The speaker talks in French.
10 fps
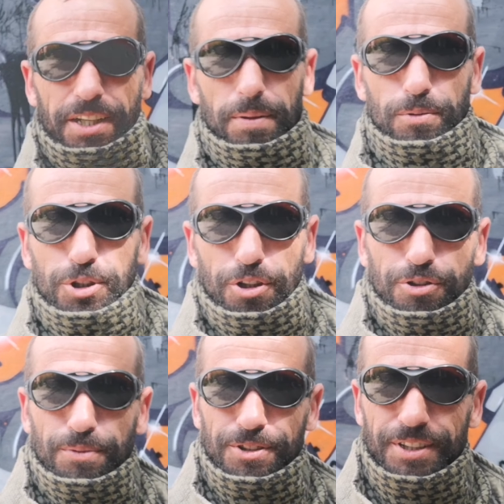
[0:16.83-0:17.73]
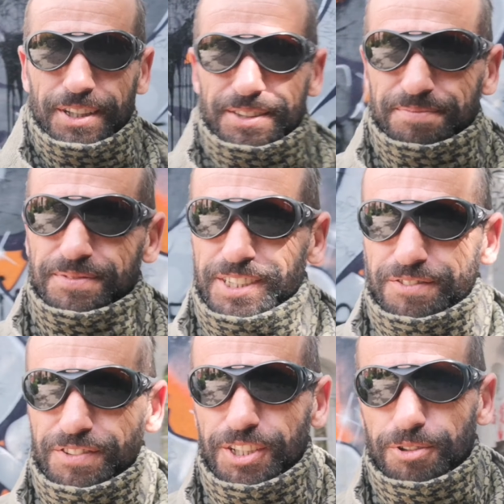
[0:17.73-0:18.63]
Eh ben bonjour tout le monde, petite
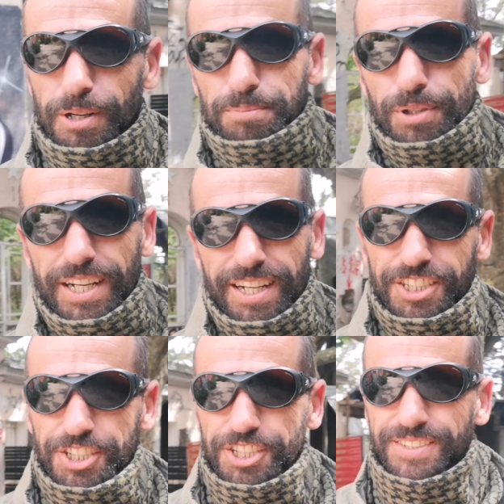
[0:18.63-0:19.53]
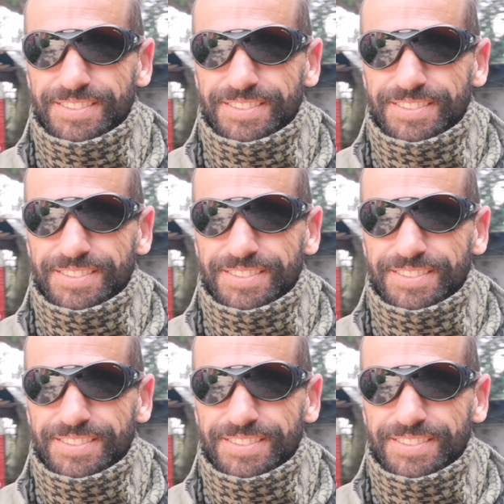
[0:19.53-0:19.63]
vidéo un peu à l'arrache.